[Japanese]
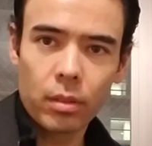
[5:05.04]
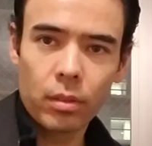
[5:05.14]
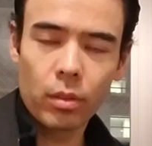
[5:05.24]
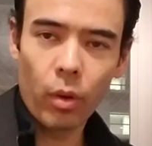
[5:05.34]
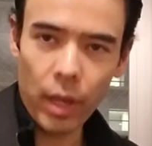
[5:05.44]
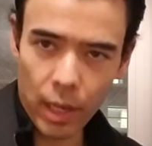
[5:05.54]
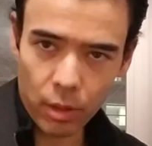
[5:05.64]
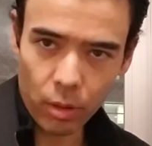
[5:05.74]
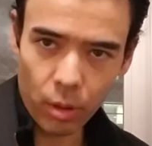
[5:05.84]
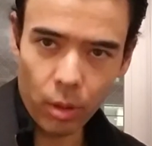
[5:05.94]
の影
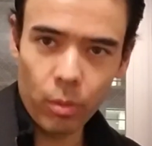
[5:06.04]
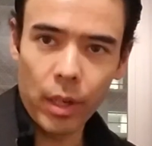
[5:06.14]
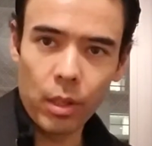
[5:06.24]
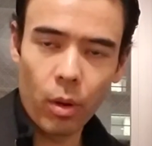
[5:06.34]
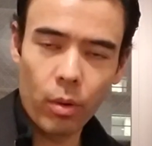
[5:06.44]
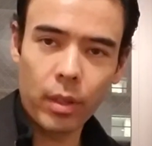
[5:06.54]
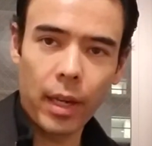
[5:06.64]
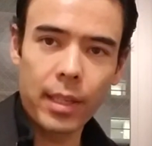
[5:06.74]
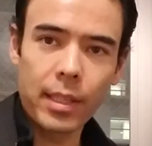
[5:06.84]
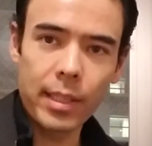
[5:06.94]
響は日本
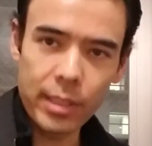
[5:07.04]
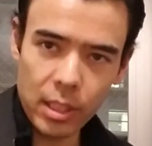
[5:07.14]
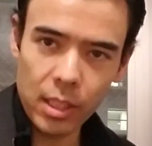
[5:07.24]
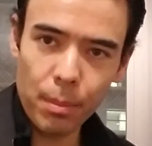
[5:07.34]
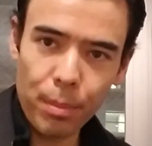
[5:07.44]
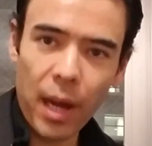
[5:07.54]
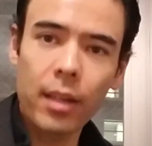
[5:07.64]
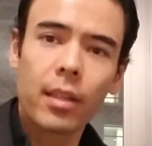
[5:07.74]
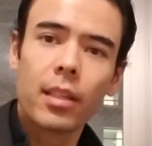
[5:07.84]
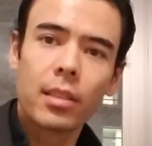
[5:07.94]
が一
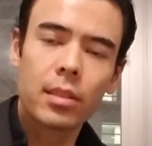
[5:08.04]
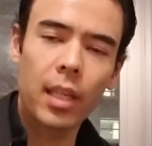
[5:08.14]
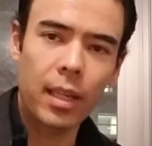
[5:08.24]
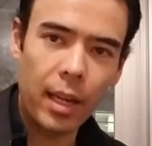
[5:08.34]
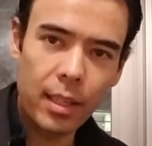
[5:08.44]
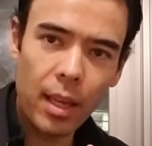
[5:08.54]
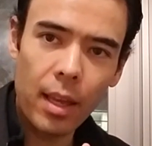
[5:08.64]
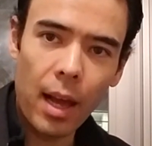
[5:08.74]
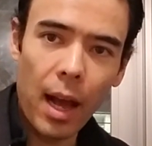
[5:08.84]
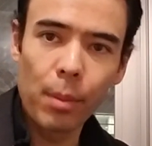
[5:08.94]
番世界で
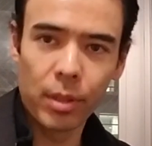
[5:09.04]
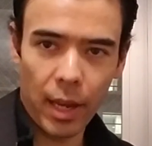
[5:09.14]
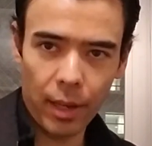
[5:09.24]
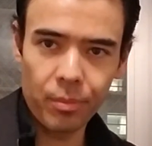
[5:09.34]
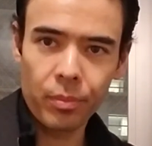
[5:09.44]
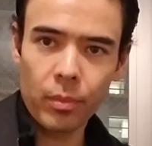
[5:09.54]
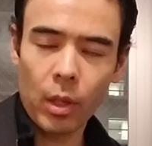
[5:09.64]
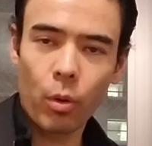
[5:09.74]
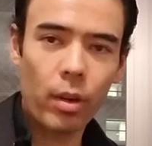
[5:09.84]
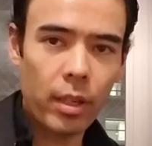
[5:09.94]
危ない。
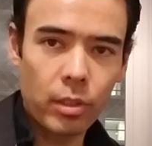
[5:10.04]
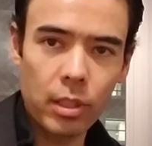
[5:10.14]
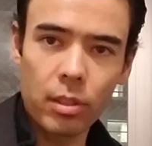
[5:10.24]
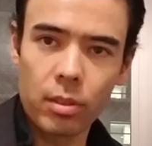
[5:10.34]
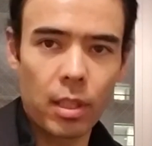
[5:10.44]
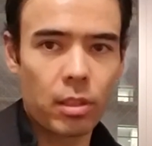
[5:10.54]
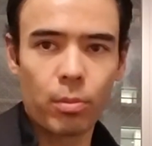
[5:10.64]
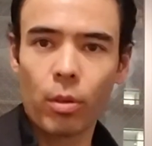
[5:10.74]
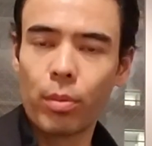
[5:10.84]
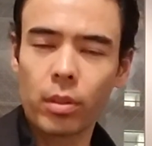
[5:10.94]
これは事実です。
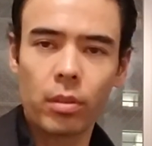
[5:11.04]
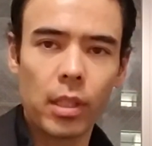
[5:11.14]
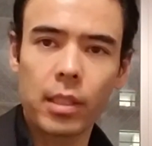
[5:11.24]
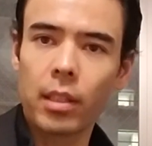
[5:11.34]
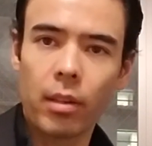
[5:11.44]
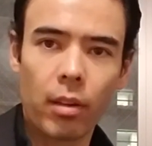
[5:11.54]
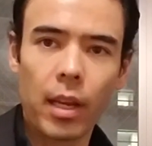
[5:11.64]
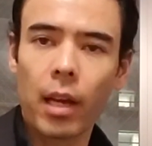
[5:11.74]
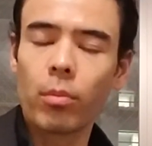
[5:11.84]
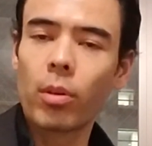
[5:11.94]
もう僕の意見では
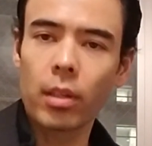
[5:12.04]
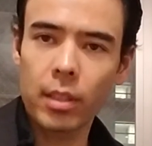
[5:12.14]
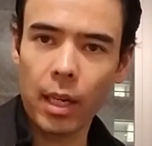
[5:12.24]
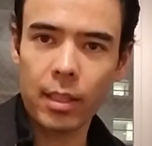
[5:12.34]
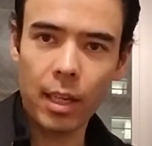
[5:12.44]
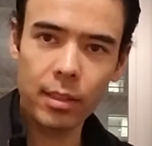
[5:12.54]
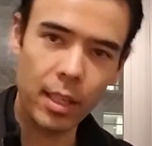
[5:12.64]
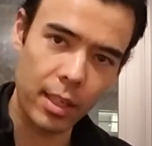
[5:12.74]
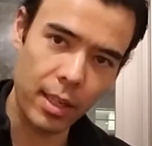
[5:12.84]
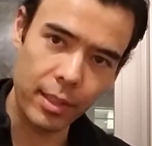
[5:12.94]
ない。もう客観
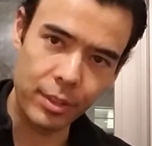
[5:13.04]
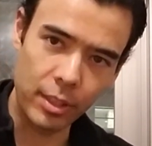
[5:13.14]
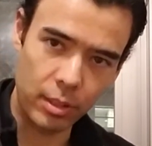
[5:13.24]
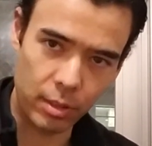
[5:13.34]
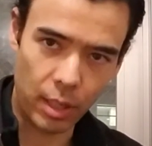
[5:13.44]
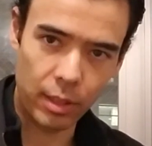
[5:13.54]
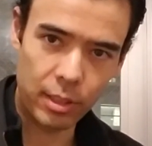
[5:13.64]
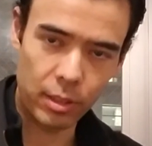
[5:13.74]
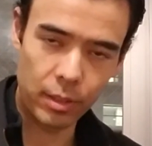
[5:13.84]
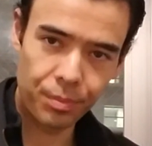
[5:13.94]
的な事実なんです。